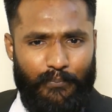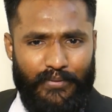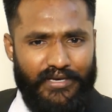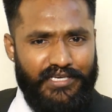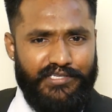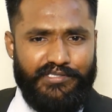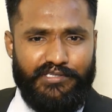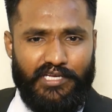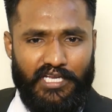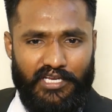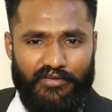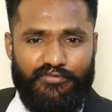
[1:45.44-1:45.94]

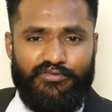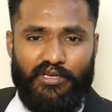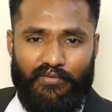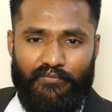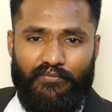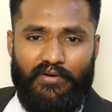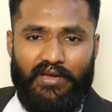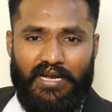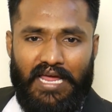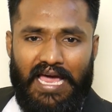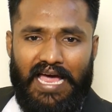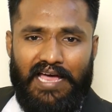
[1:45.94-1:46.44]
బేసికల్ ఇఫ్ if
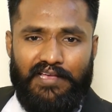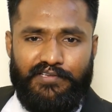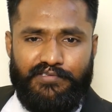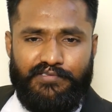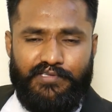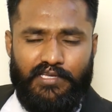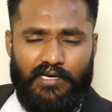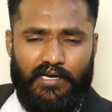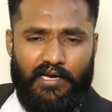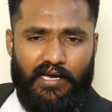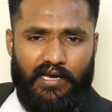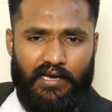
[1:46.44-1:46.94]
వన్ has
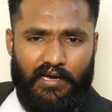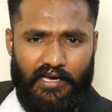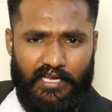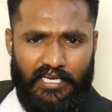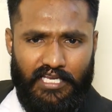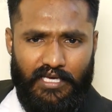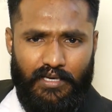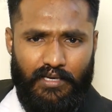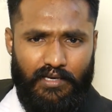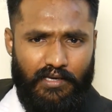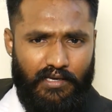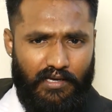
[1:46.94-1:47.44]
ద
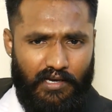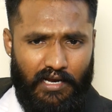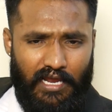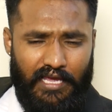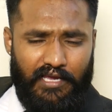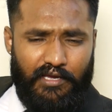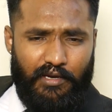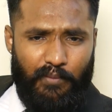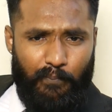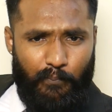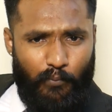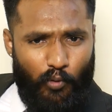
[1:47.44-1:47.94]
ఎనీ
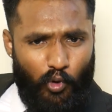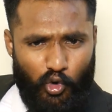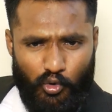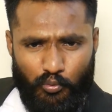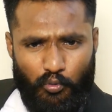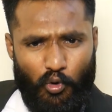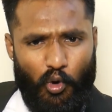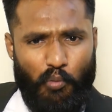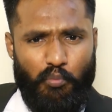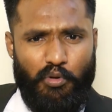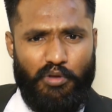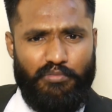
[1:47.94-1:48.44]
లైక్ బోన్
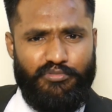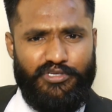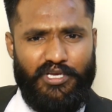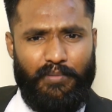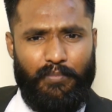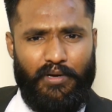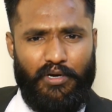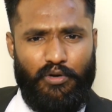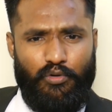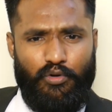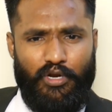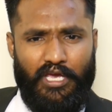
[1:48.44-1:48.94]
ప్రాబ్లమ్స్
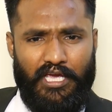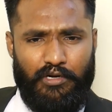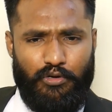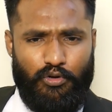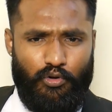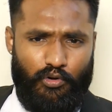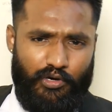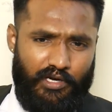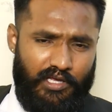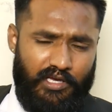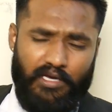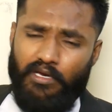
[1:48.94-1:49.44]
ఏమైనా
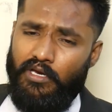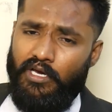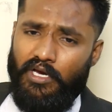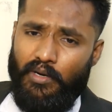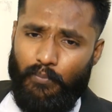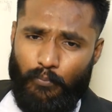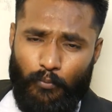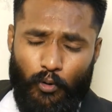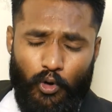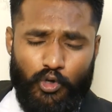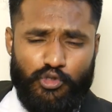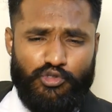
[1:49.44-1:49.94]
ఉన్నాయనుకోండి
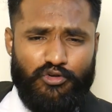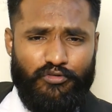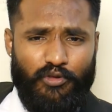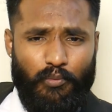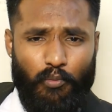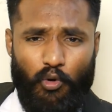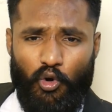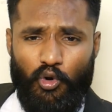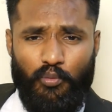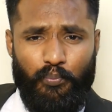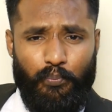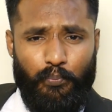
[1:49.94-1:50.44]
మోస్ట్ ఆఫ్ ద
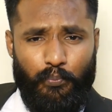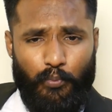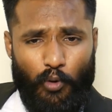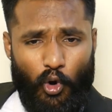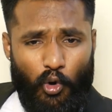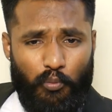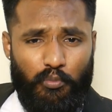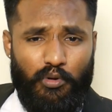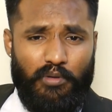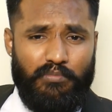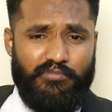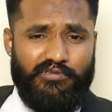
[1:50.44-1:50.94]
బోన్
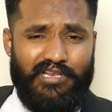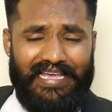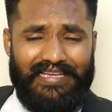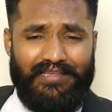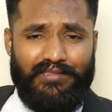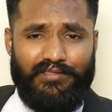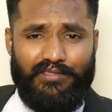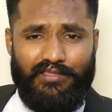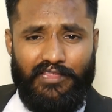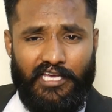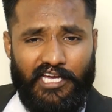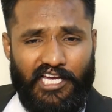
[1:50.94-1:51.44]
ప్రాబ్లమ్స్ లైక్
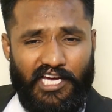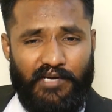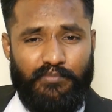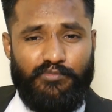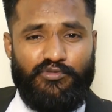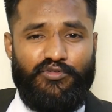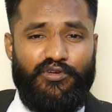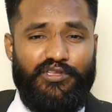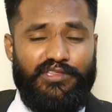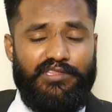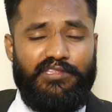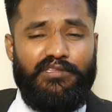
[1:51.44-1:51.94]
దే
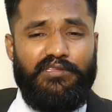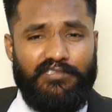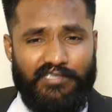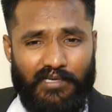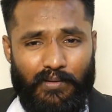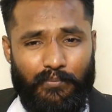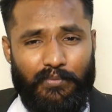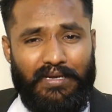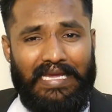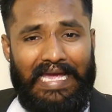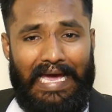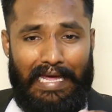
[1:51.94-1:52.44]
కమ్స్ విత్
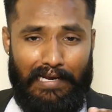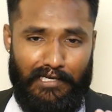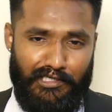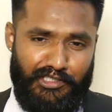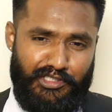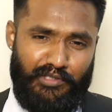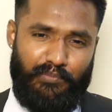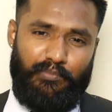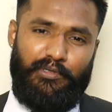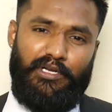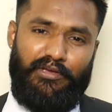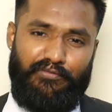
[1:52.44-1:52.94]
సమ్
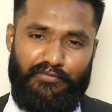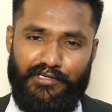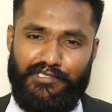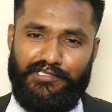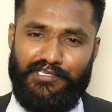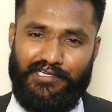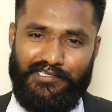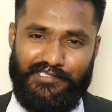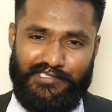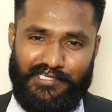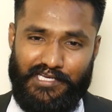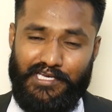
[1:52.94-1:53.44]
కాల్షియం
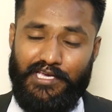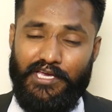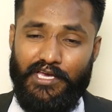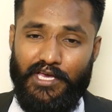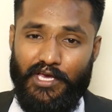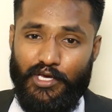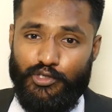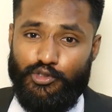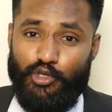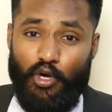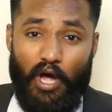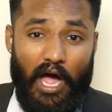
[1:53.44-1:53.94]
డెఫిషియన్సీ
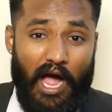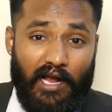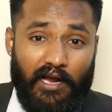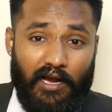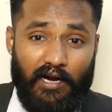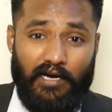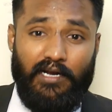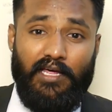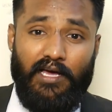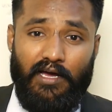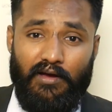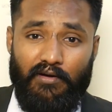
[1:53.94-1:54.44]
సో
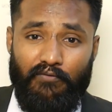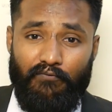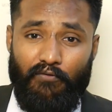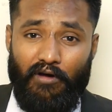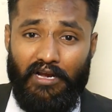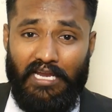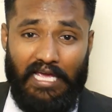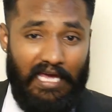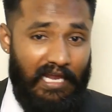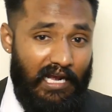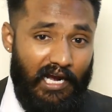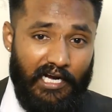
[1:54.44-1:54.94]
అక్కడ
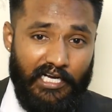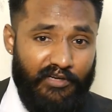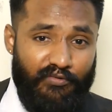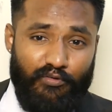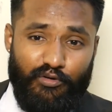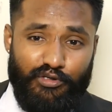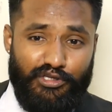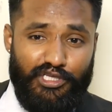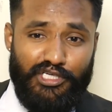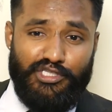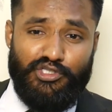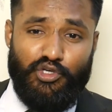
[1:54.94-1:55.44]
వాళ్ళు ఎలాంటి
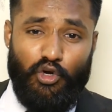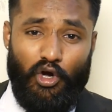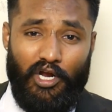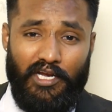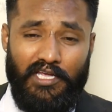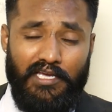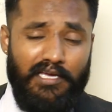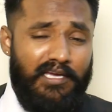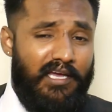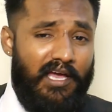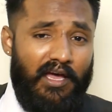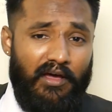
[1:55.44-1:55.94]
ఫుడ్
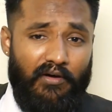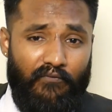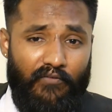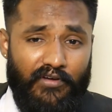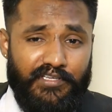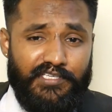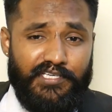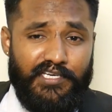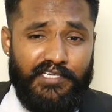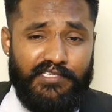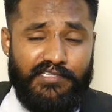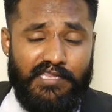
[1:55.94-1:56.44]
తీసుకోవాలి
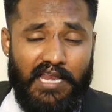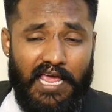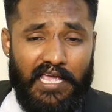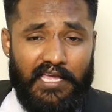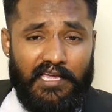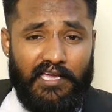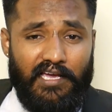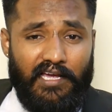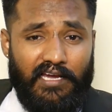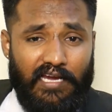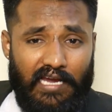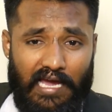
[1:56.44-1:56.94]
విచ్ ఈస్
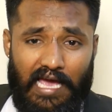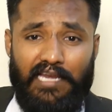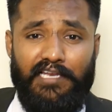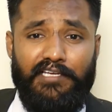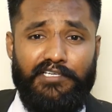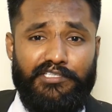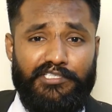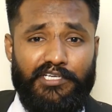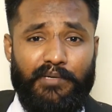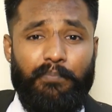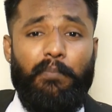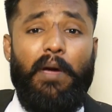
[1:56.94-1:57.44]
లైక్
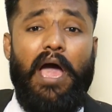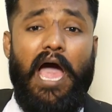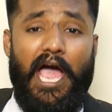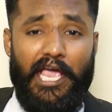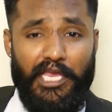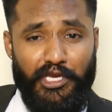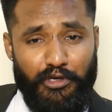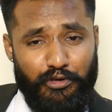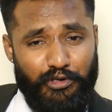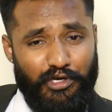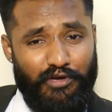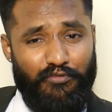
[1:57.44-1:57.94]
కాల్షియం హై
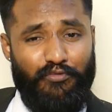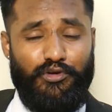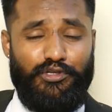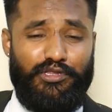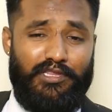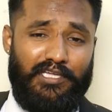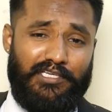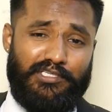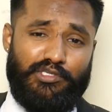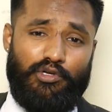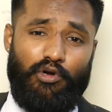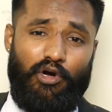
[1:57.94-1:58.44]
ఉన్న ఫుడ్
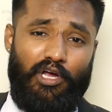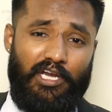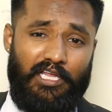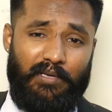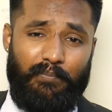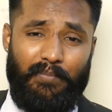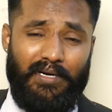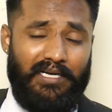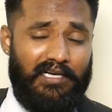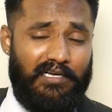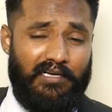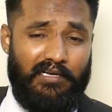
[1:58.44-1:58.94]
తీసుకోవాలి
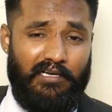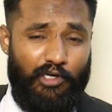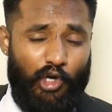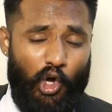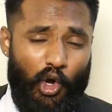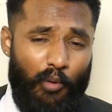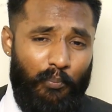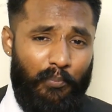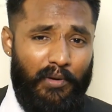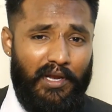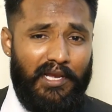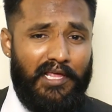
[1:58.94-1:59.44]
బట్
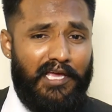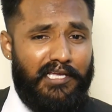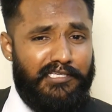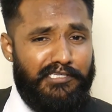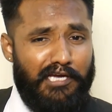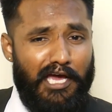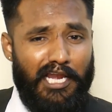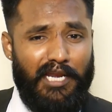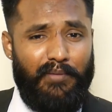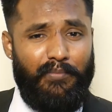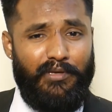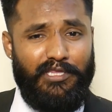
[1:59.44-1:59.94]
నార్మల్గా
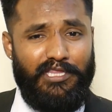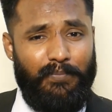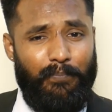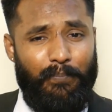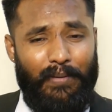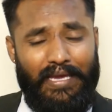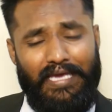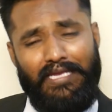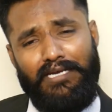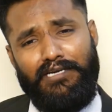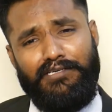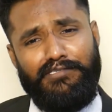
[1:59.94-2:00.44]
చాలా మంది
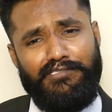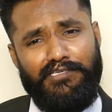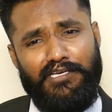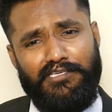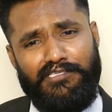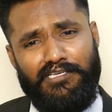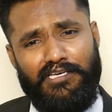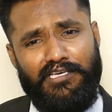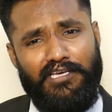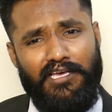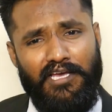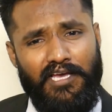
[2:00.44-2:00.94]
పేరెంట్స్
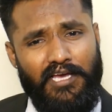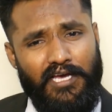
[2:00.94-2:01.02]
చేసే